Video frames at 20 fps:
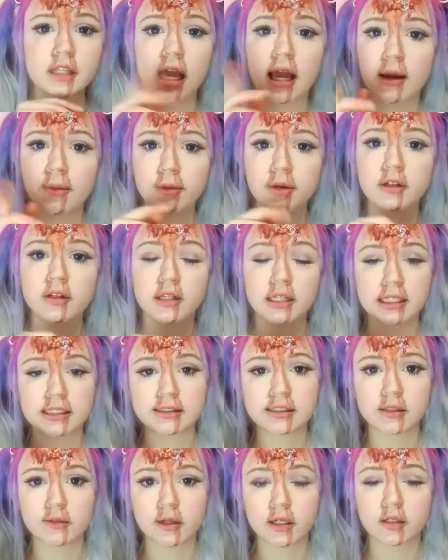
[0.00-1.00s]
Ah, bueno, y
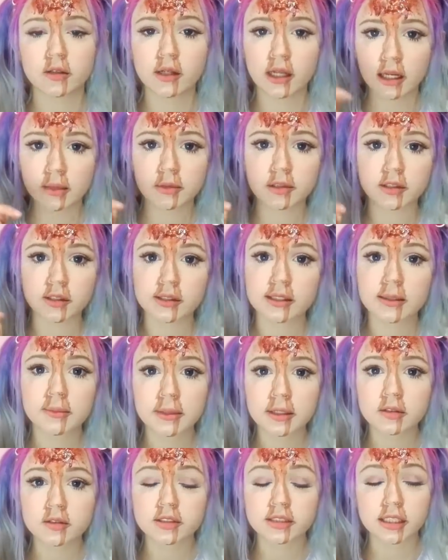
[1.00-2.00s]
les recuerdo que el botón de
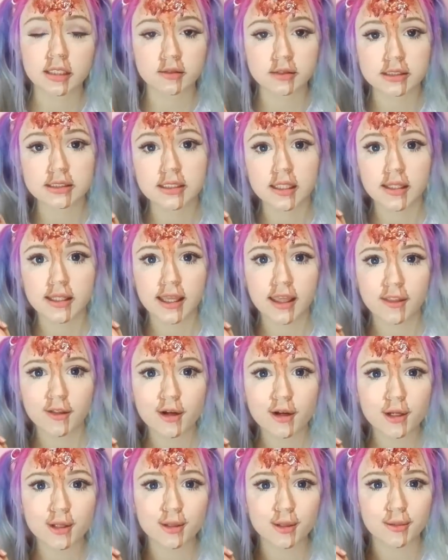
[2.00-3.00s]
me gusta no está de
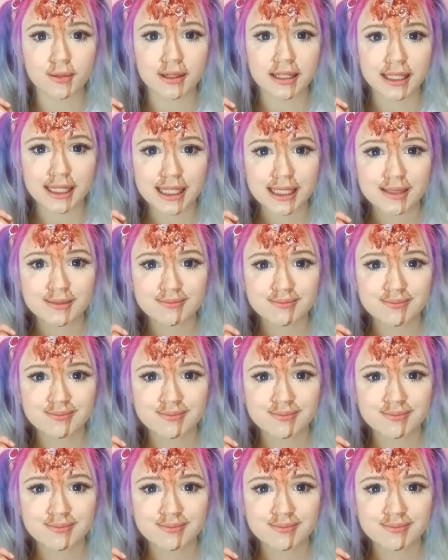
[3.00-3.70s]
adorno, ¿verdad?